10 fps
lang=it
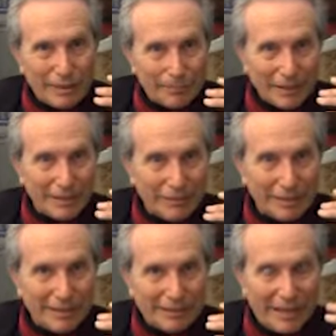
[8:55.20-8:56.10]
apprendeva
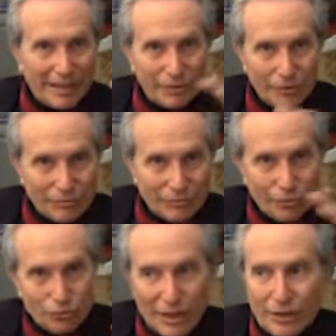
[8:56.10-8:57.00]
da sé,
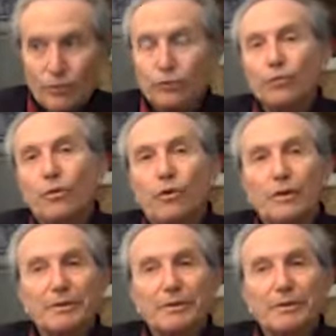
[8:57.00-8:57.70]
non c'erano scuole